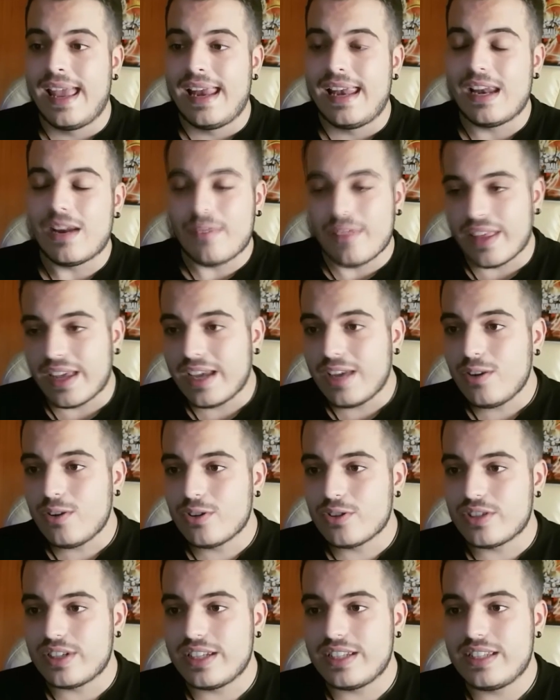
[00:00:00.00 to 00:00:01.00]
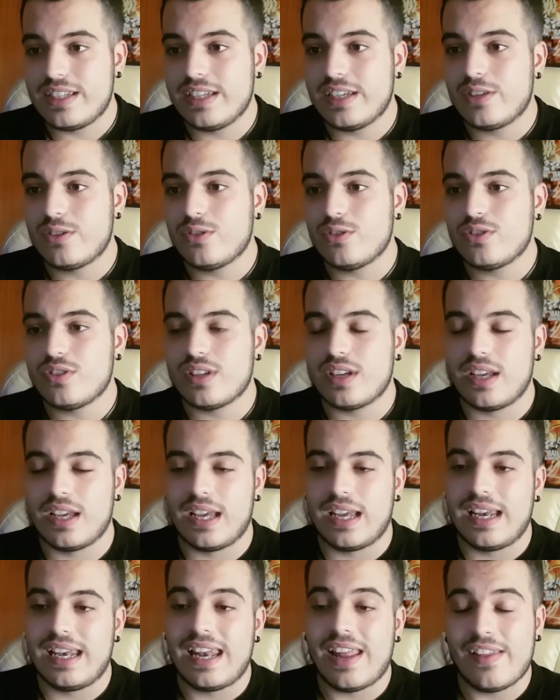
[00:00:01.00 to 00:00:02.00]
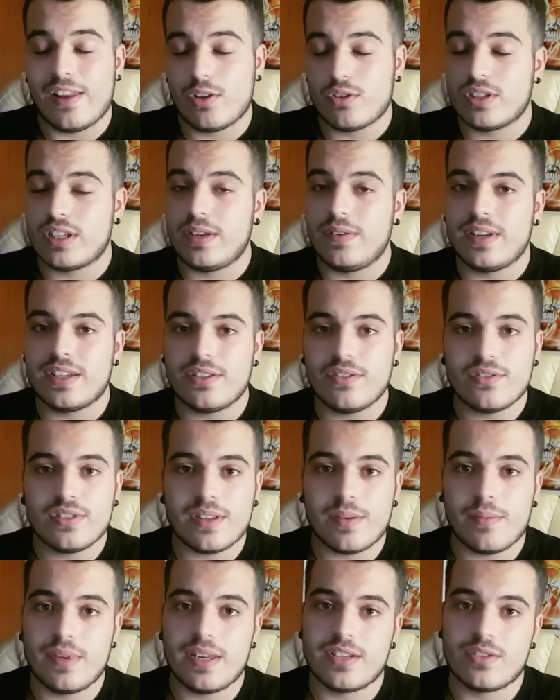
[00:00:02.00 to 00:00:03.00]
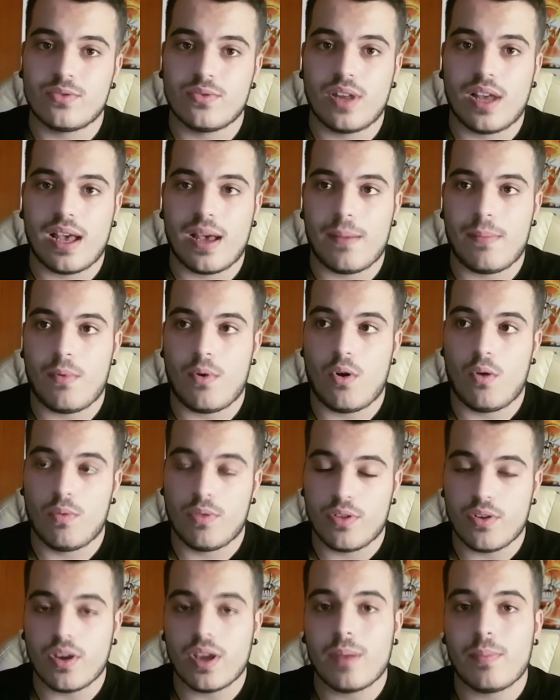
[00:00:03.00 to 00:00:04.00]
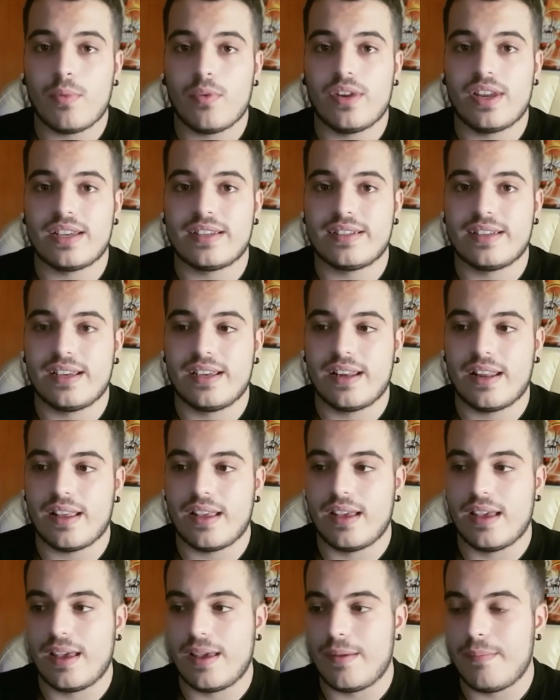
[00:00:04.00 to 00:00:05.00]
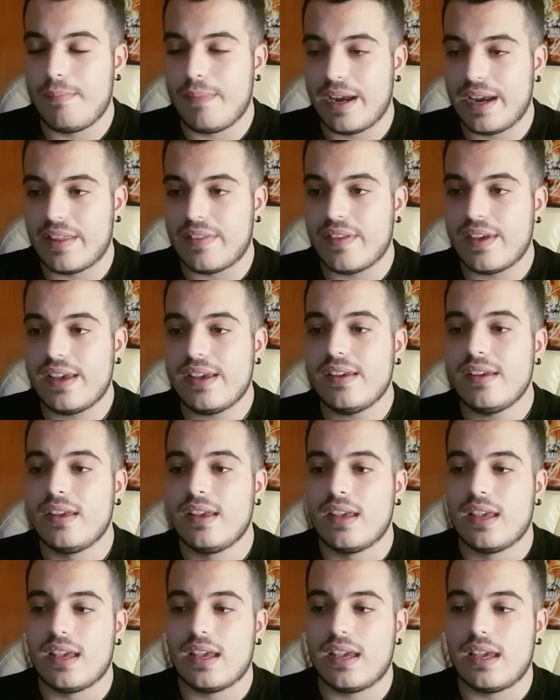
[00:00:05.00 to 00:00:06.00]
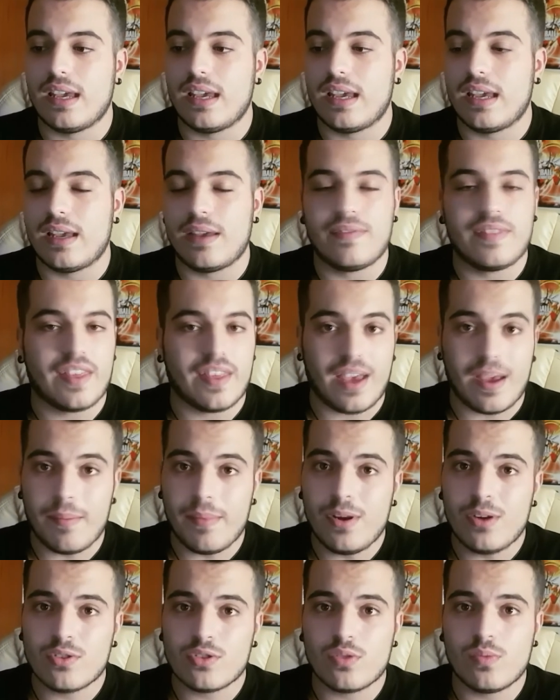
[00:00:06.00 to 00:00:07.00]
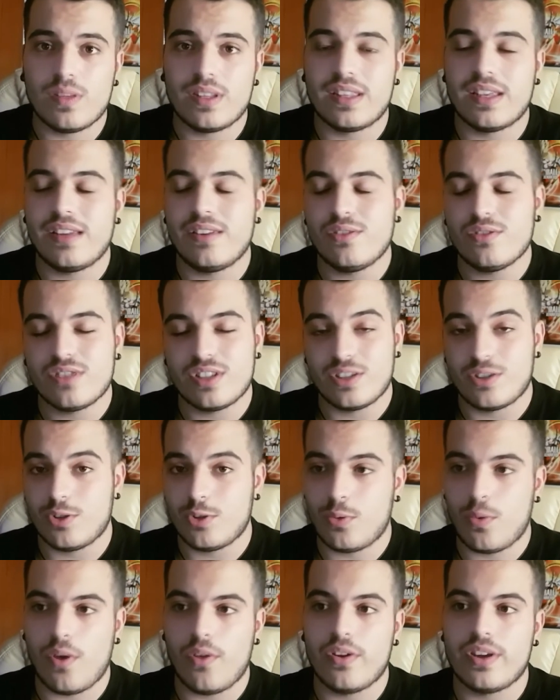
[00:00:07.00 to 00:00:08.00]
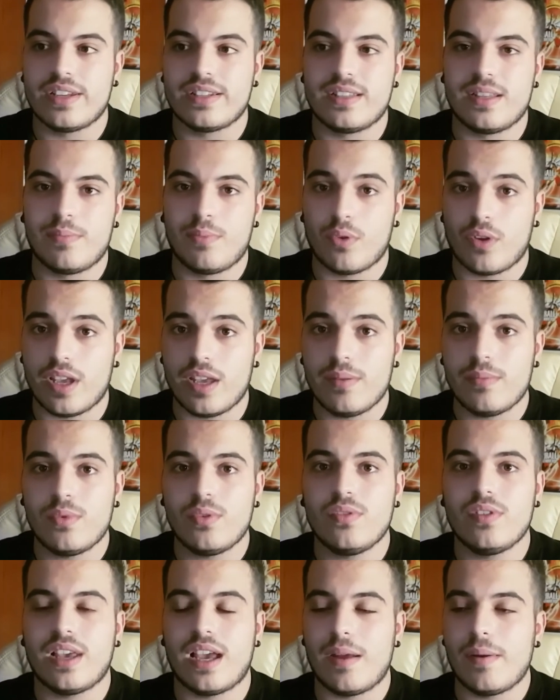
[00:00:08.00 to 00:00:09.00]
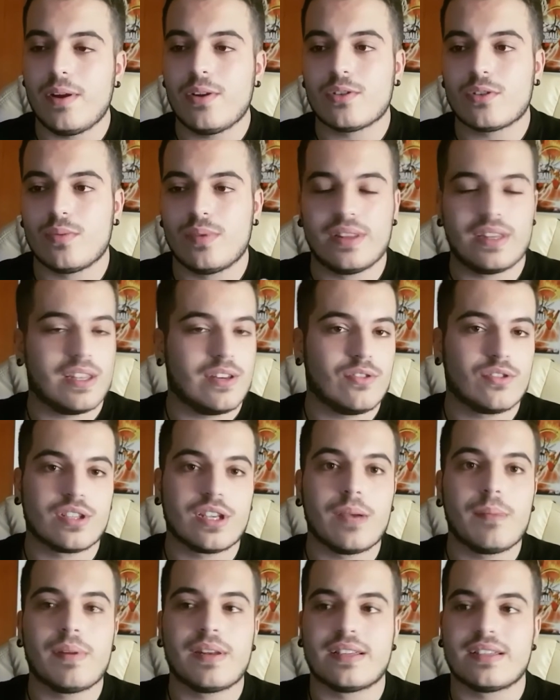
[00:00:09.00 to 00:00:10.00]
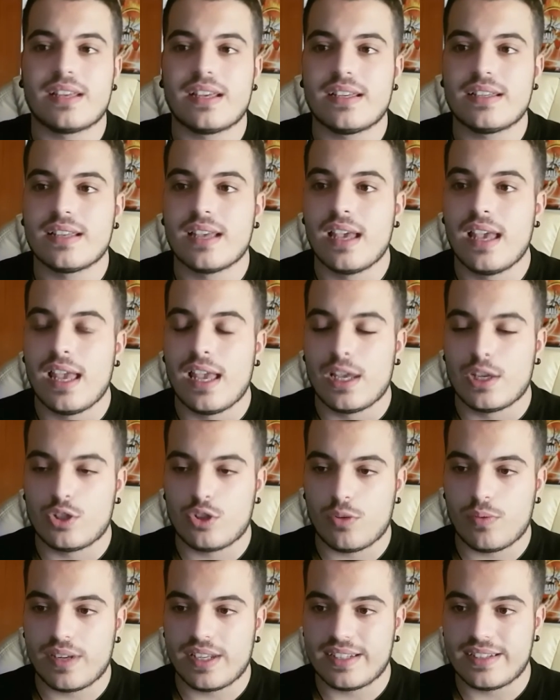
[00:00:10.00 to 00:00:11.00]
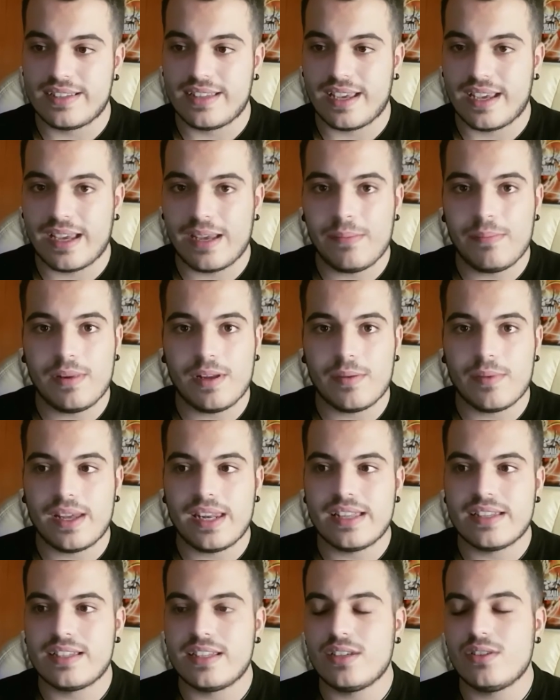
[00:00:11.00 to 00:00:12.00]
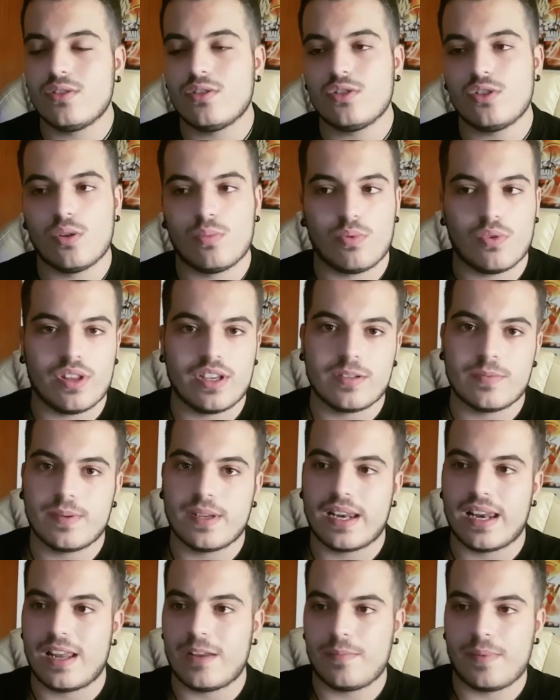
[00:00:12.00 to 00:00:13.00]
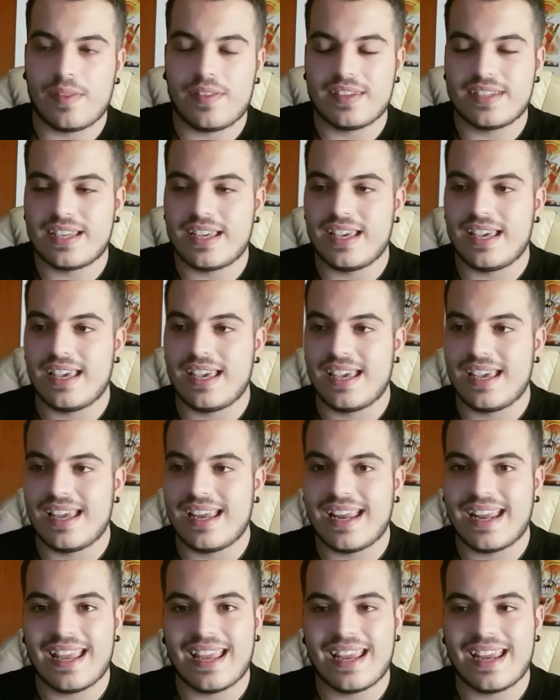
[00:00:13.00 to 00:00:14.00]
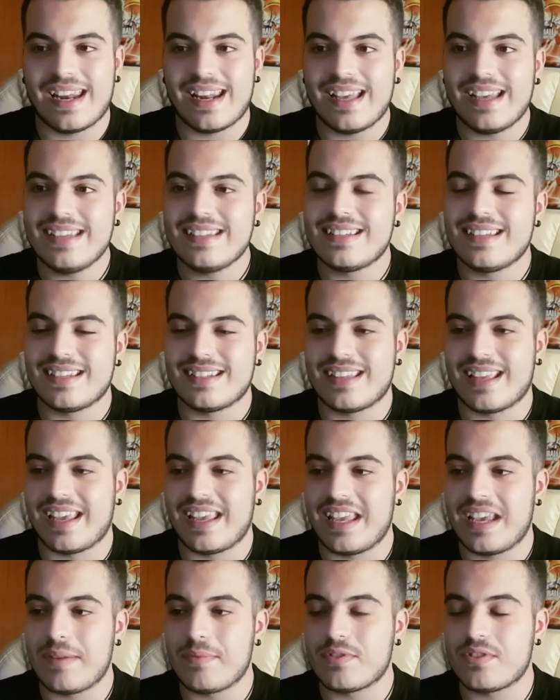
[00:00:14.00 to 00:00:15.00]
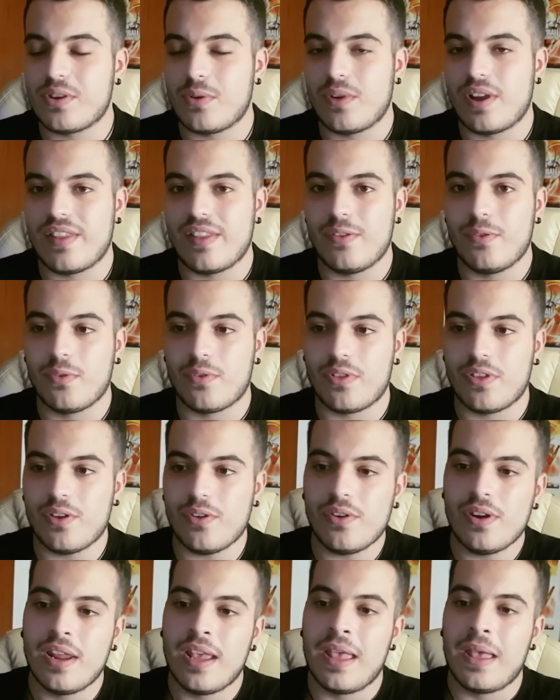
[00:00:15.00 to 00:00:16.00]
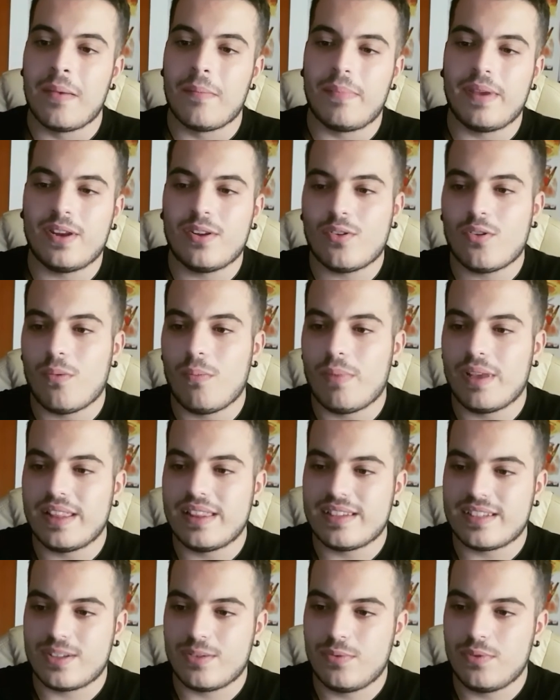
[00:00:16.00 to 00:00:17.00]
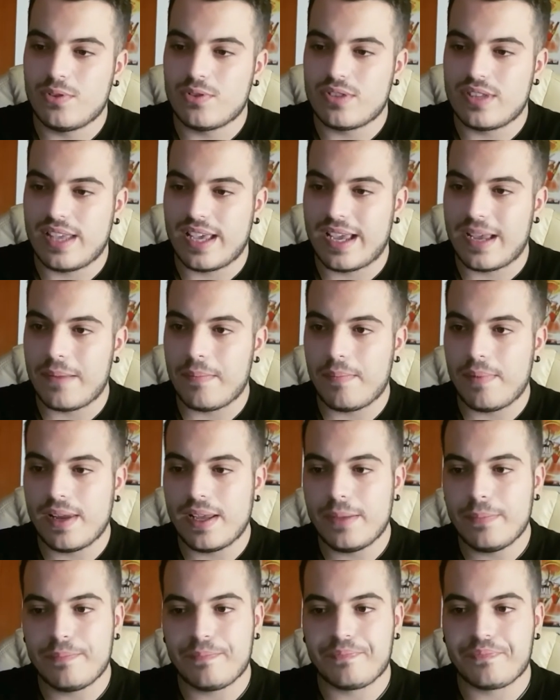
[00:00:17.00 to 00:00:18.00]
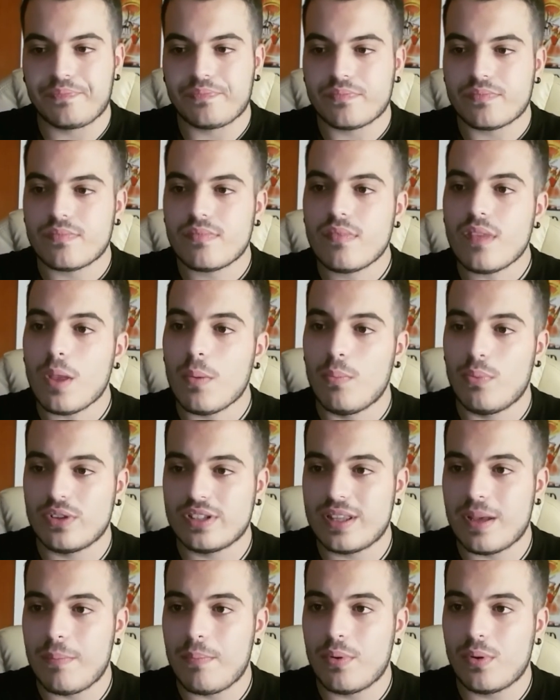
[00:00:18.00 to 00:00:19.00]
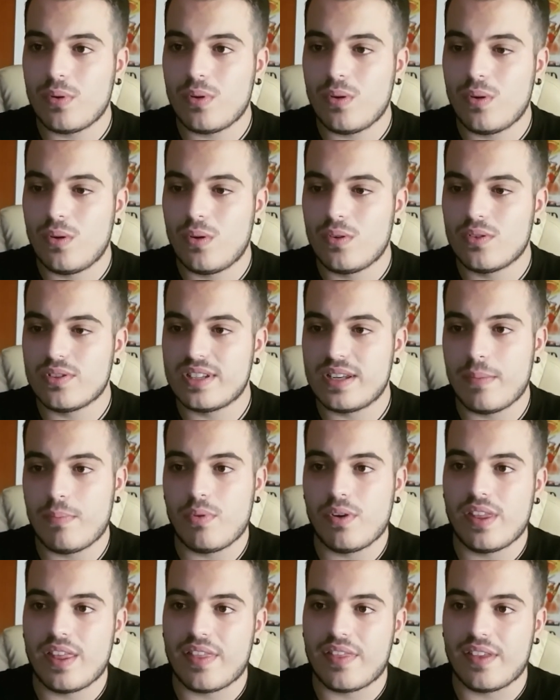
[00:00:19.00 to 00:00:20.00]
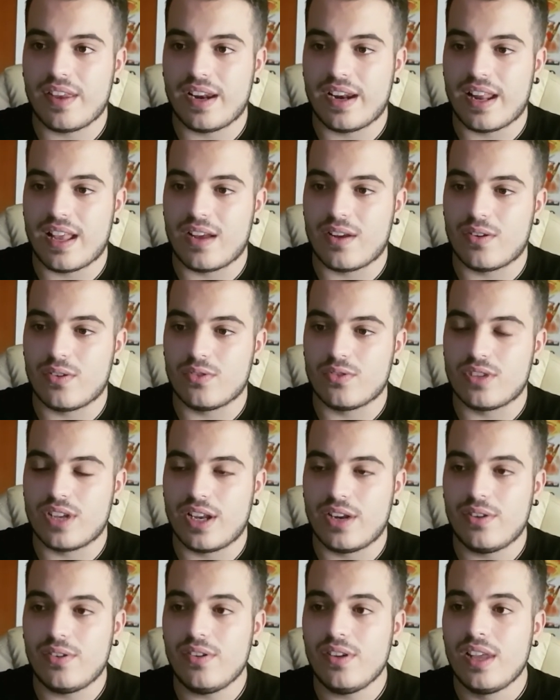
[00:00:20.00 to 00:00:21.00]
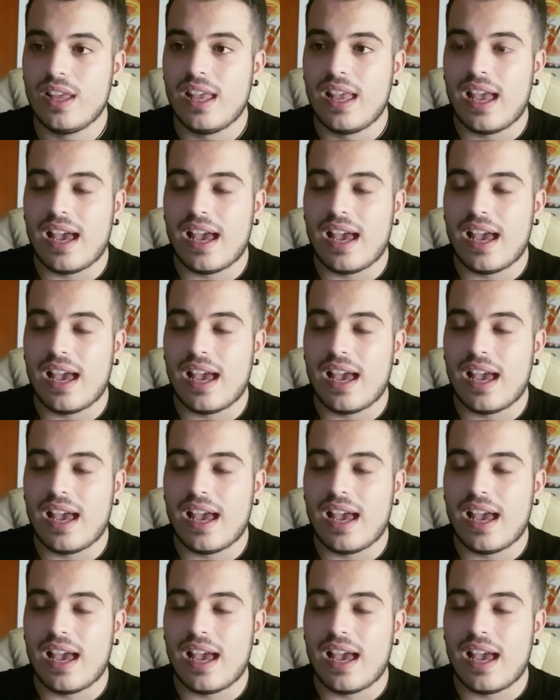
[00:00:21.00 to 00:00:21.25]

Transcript: La verdad que no lo sé, chicos. Eh, la de los gimnasios también es una opción que podría ser eh, verdad. Eh, dejadme en los comentarios si sois jugadores de Pokémon, dejadme en los comentarios qué pensáis sobre este gameplay, ¿vale chicos? Lo podéis ver las veces que, que queráis y hasta que lleguemos a una deducción, pero con 20 segundos de gameplay pues tampoco se puede hacer gran cosa, ¿no?